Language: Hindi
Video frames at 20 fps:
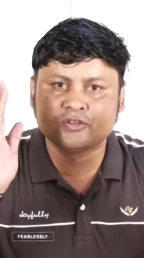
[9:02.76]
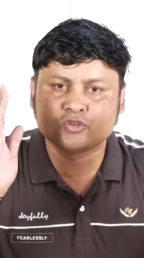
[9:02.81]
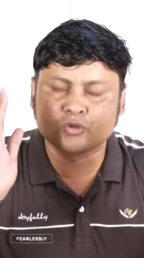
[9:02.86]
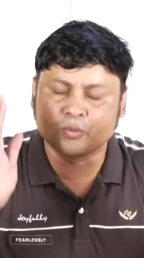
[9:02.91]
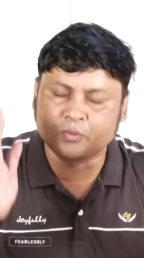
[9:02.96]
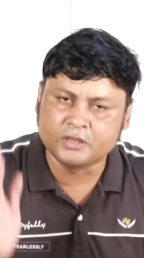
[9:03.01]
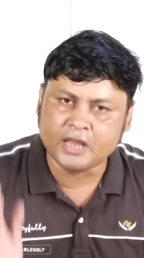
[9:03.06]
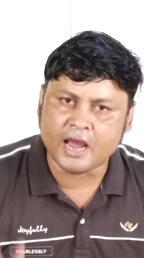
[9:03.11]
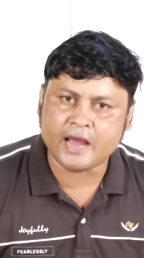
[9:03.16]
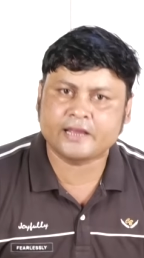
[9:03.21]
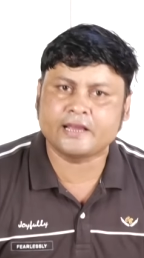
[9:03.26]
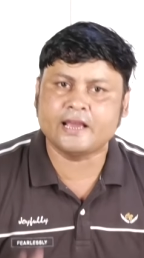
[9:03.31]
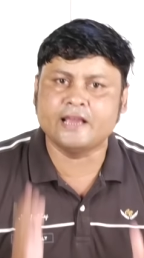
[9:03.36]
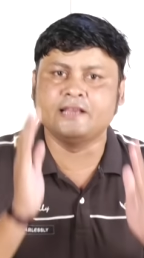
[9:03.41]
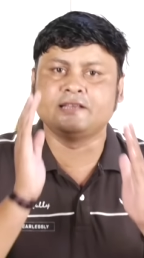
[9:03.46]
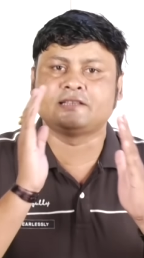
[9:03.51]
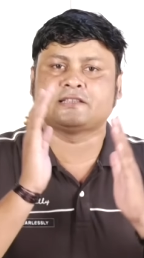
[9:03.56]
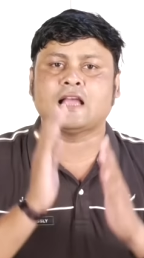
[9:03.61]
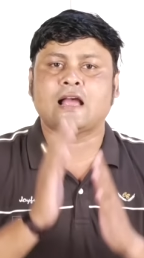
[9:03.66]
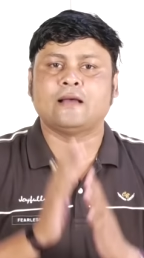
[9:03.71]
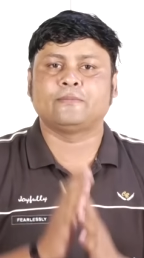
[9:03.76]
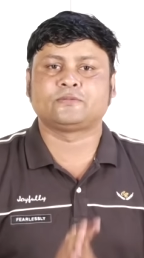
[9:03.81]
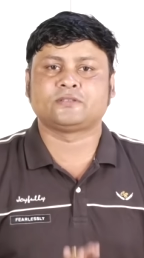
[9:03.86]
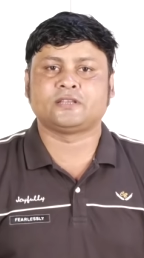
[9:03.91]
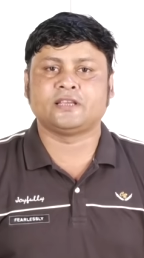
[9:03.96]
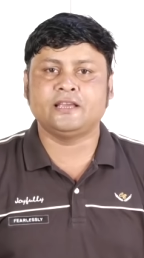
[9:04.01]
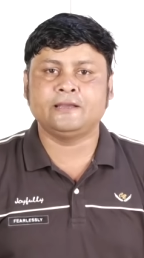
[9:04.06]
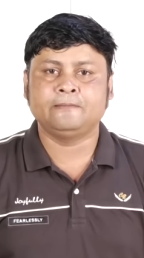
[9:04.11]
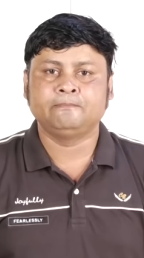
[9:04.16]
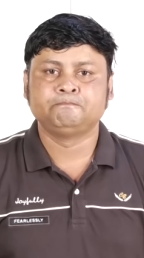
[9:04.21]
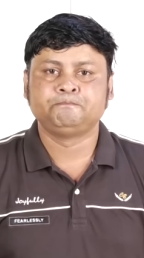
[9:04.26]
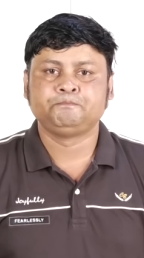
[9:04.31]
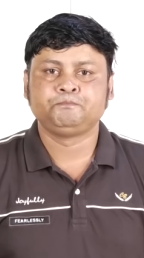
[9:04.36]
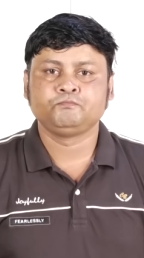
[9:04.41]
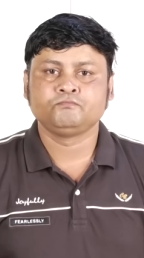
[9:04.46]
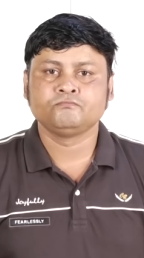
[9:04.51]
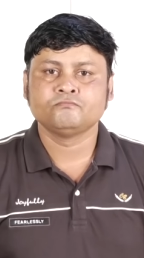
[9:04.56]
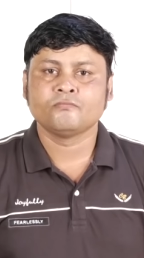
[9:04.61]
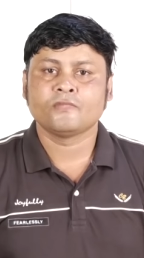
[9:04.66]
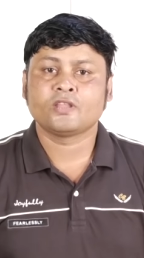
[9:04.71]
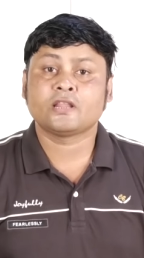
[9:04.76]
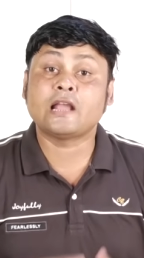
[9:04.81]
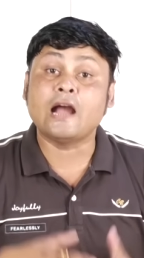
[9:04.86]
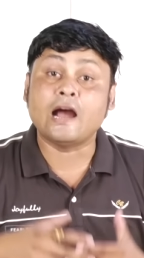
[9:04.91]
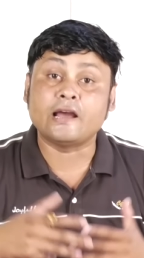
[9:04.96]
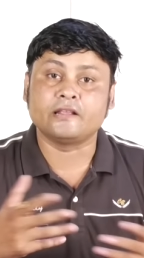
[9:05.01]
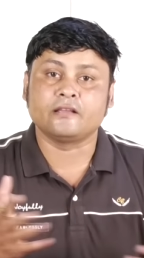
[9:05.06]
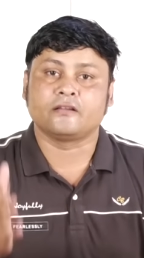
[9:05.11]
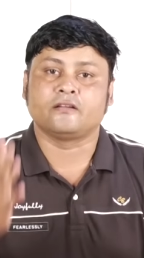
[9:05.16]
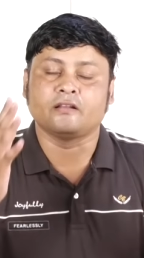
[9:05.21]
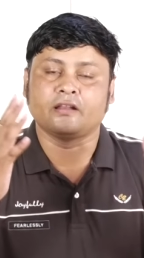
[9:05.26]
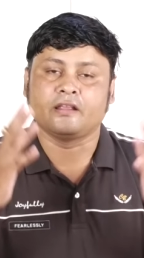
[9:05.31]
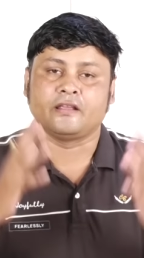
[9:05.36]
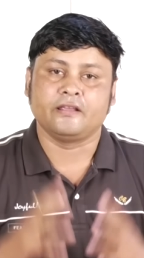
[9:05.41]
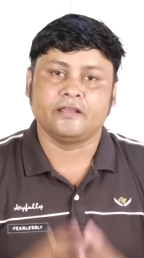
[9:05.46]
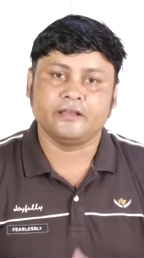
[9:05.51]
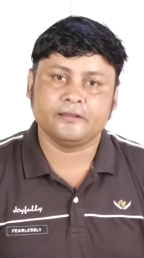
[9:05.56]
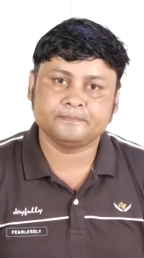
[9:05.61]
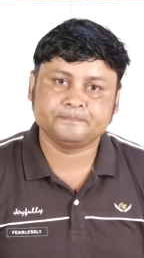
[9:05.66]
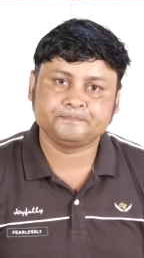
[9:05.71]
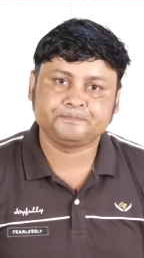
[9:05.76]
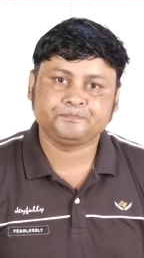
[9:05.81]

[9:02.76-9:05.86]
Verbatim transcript: सुविधा के हिसाब से कार्य करेंगे